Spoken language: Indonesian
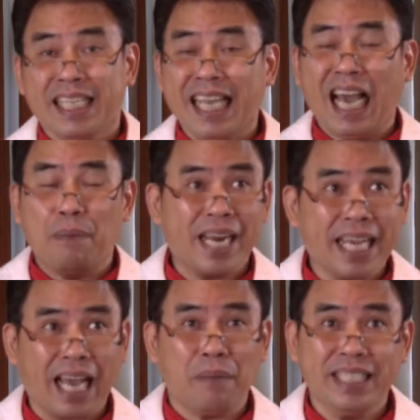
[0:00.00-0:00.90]
Sehingga
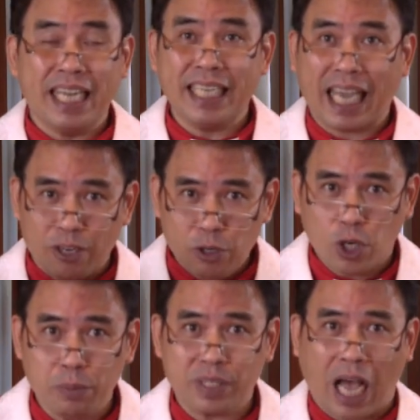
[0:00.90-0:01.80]
mereka menjadikan
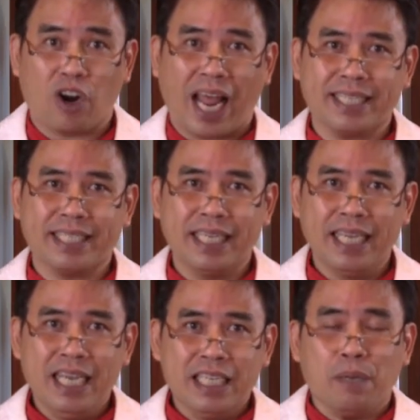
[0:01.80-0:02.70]
hukum Taurat
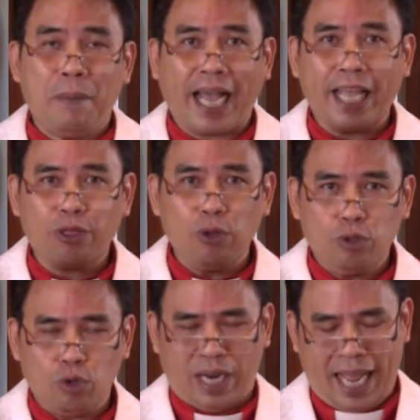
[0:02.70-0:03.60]
sebagai
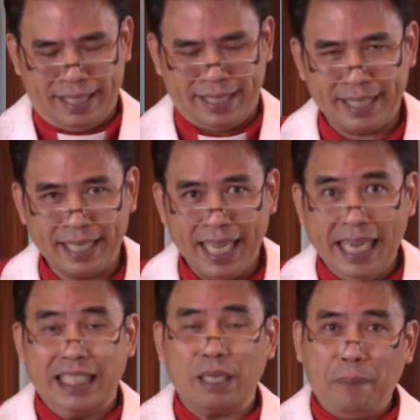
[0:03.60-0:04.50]
tuntunan,
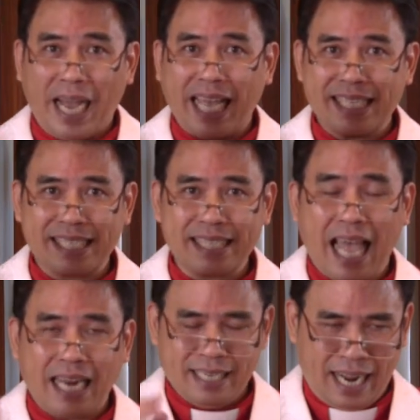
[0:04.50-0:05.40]
sebagai
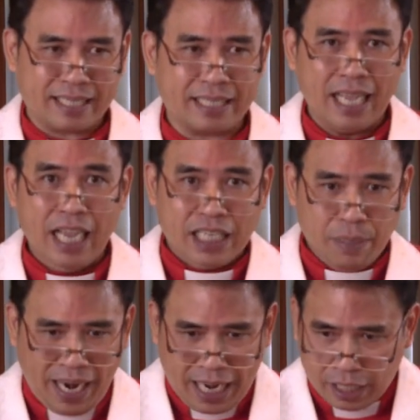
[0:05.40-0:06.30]
standar
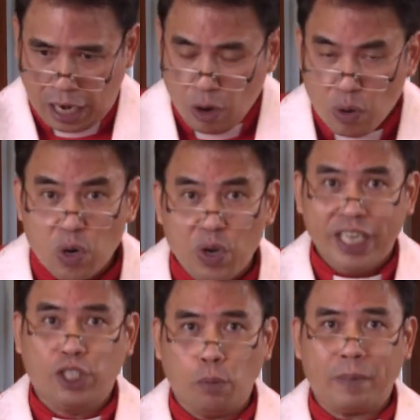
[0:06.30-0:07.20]
di mana seluruh
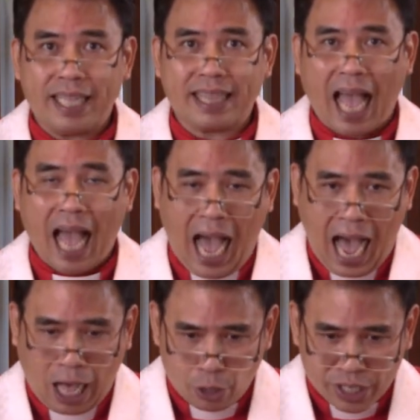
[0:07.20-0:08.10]
hidup kita
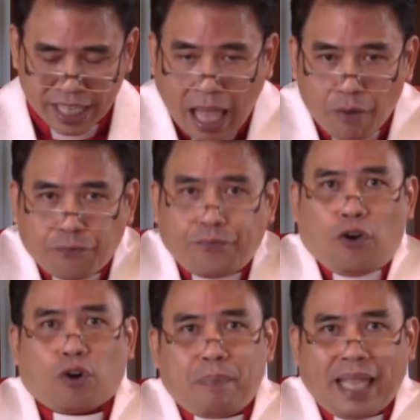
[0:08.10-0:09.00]
harus kita
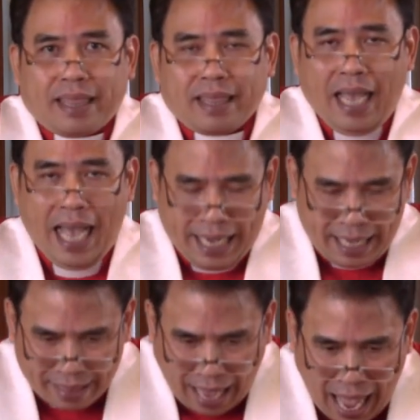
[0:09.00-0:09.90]
format,
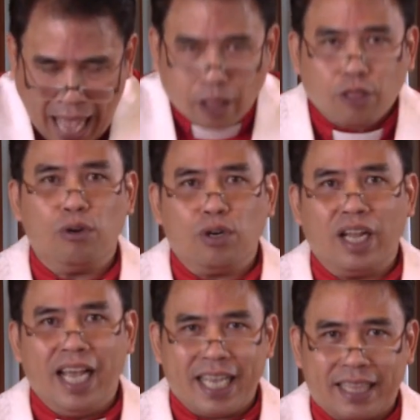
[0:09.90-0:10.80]
kita
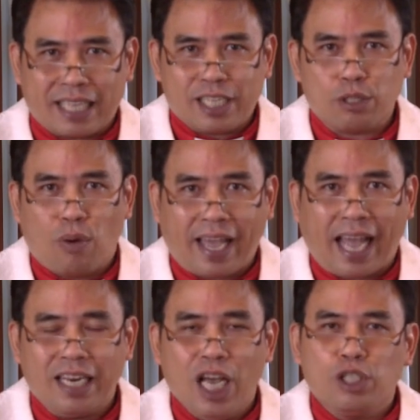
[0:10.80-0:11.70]
atur, kita
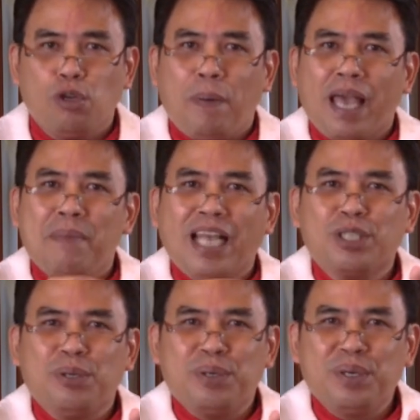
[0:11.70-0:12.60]
sesuaikan supaya
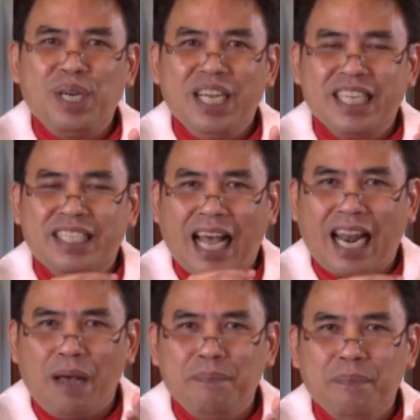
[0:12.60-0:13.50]
masuk di
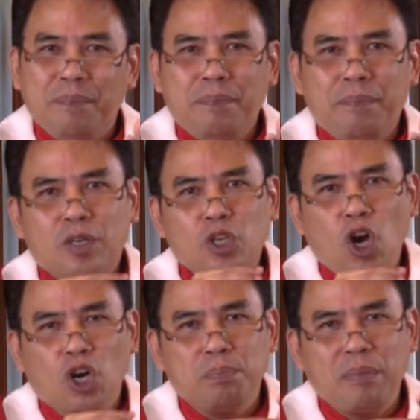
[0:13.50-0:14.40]
dalam
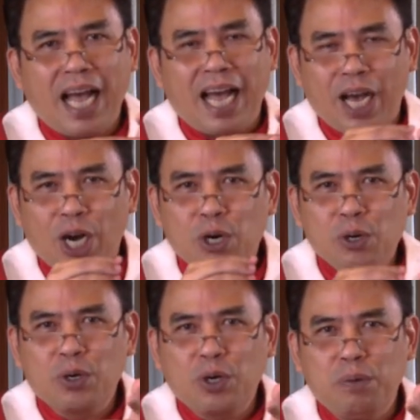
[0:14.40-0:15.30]
norma
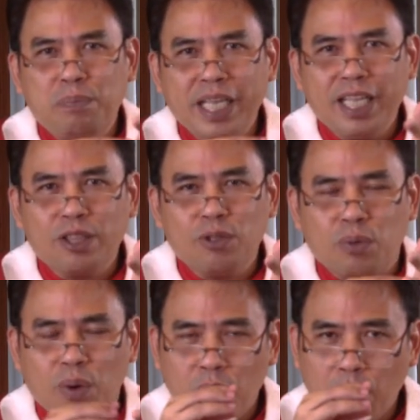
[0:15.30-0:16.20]
hukum
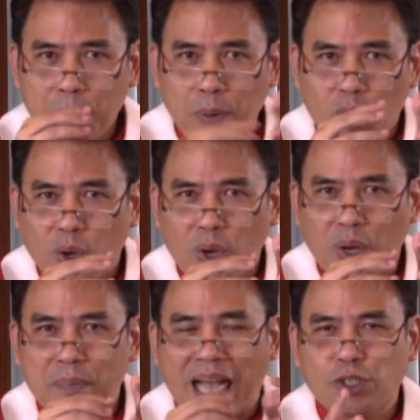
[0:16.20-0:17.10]
itu.
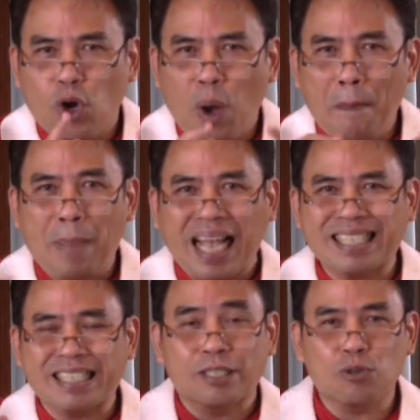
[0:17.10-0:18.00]
Pluk, masuk, pas,
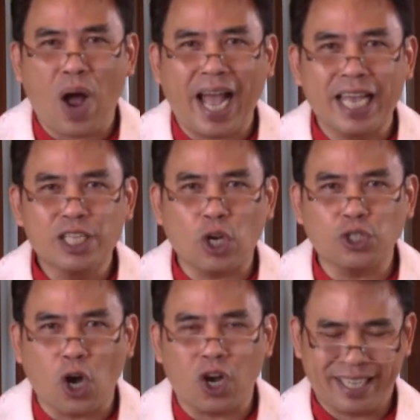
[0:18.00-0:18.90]
sesuai,
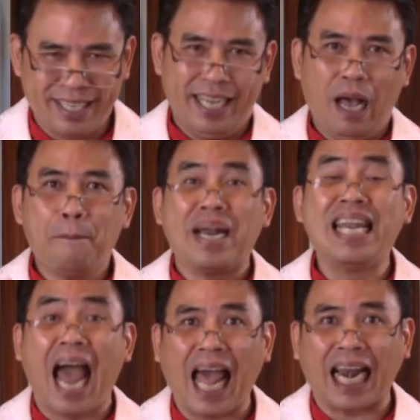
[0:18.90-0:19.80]
cocok,
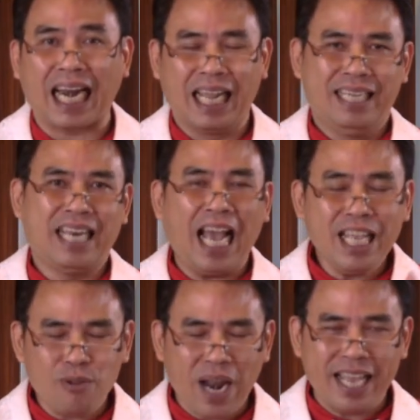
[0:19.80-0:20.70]
benar. Nah,
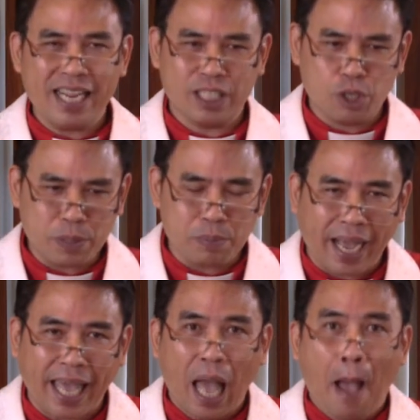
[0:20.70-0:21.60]
itulah yang disebut
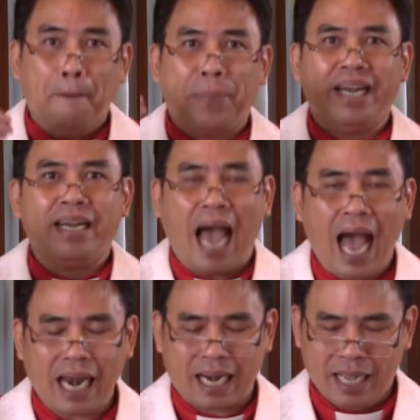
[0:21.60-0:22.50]
sebagai
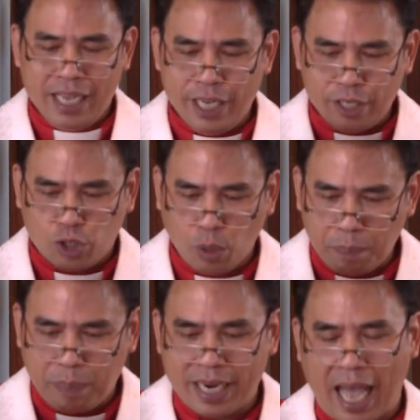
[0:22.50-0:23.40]
benar,
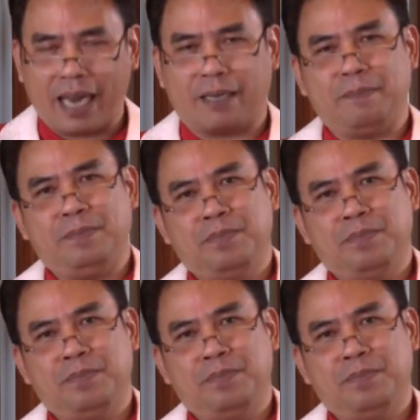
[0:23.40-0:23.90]
hidup benar.